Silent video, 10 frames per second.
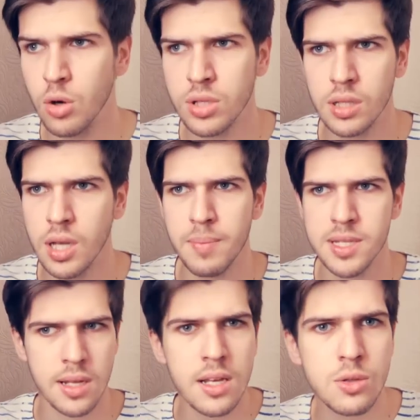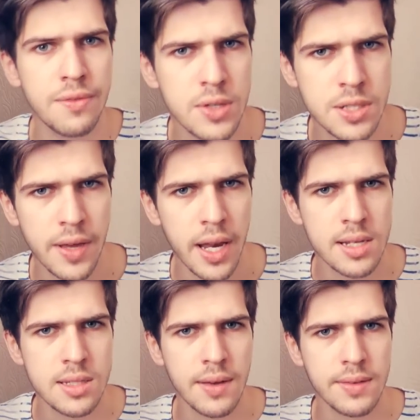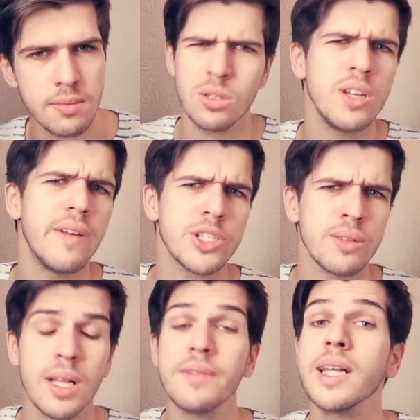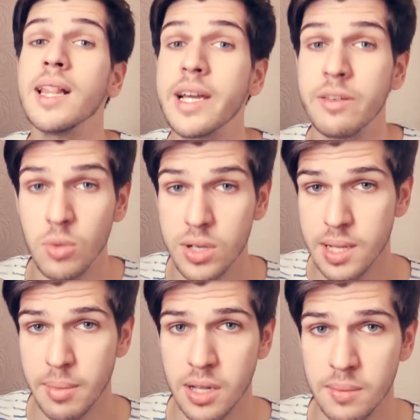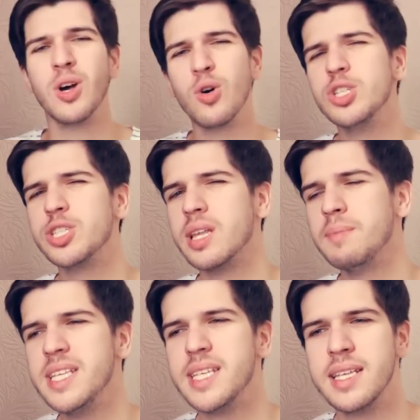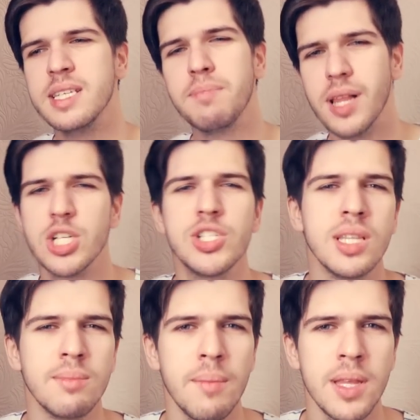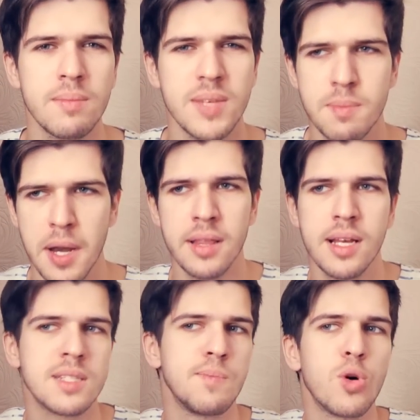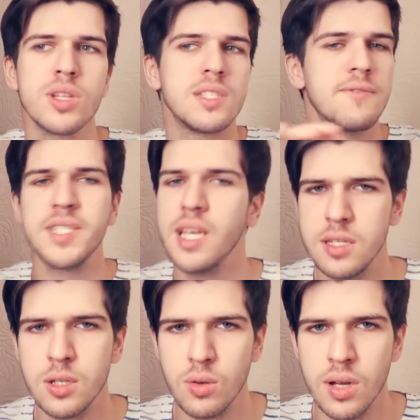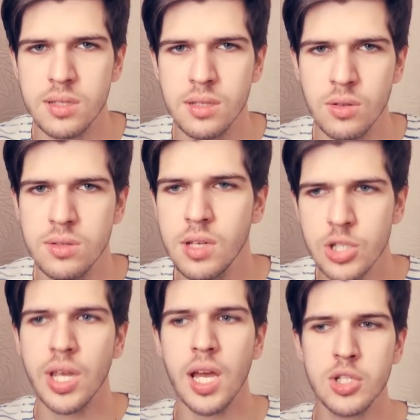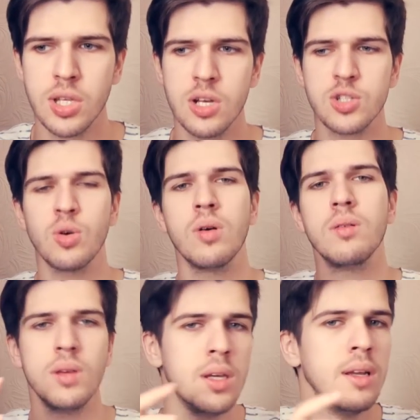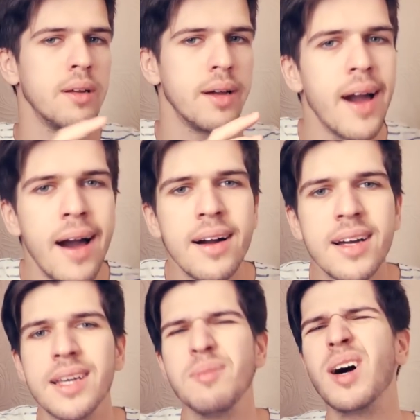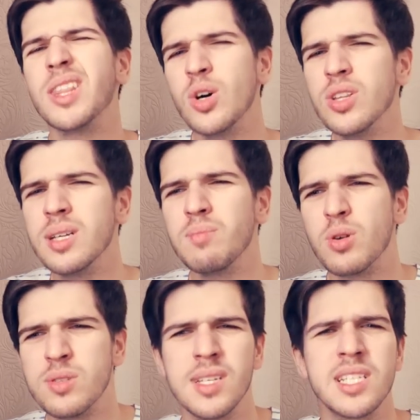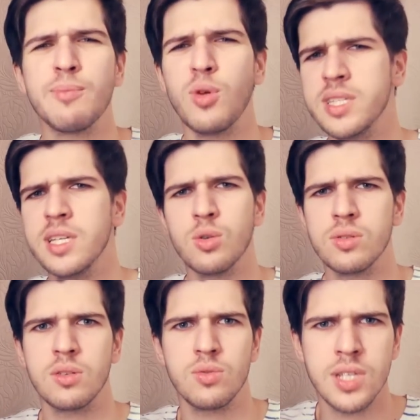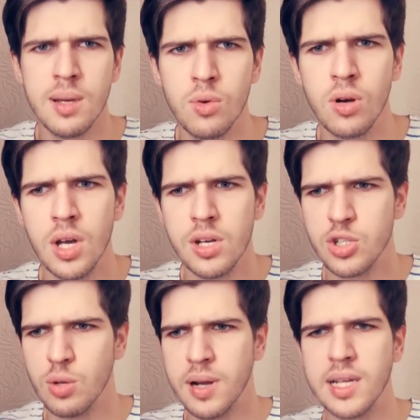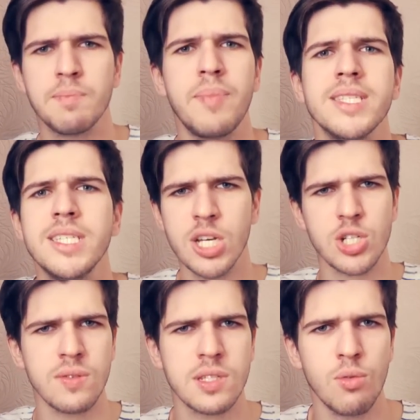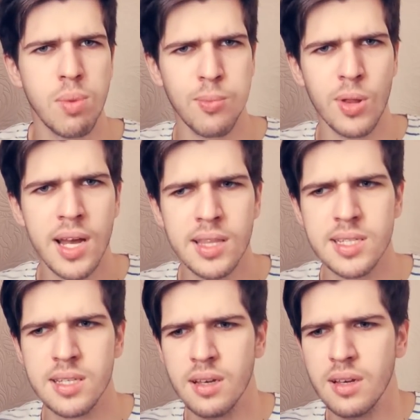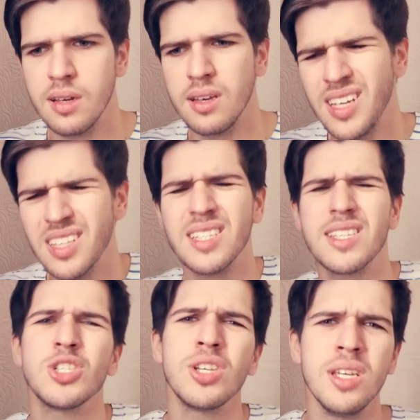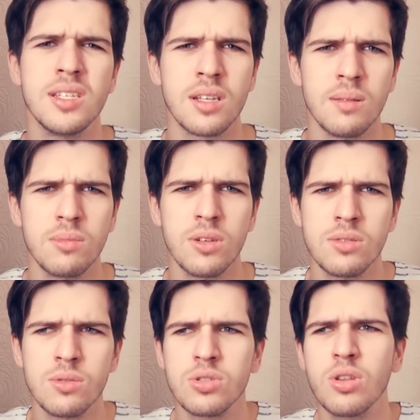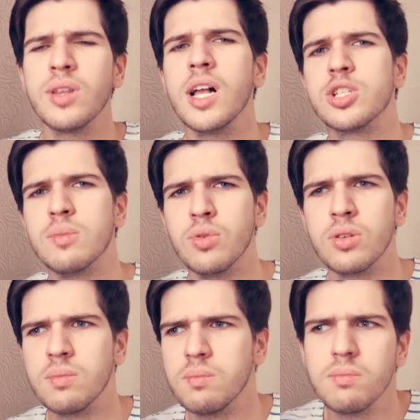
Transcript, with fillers: Мог тогда и подсказку в Форсквере оставить. Но неважно, главное, лайков много собрал. Но хочется отметить один положительный момент, несмотря на спорность всей ситуации. То есть лично я считаю, что и Гага, и Мадонна просто эксплуатируют эту тему, чтобы как-то поддерживать свою популярность, и это достаточно низко. То есть, ну, что дальше будет?